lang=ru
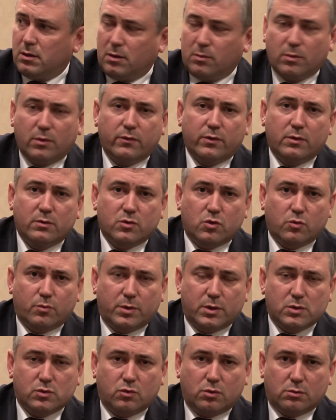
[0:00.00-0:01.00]
И мы видим, что
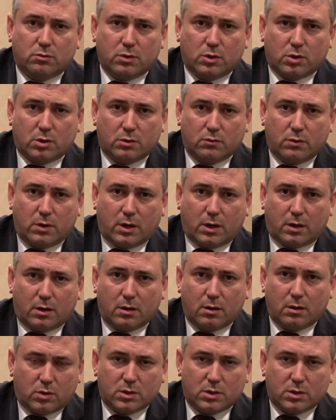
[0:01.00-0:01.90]
происходит в наших дворах.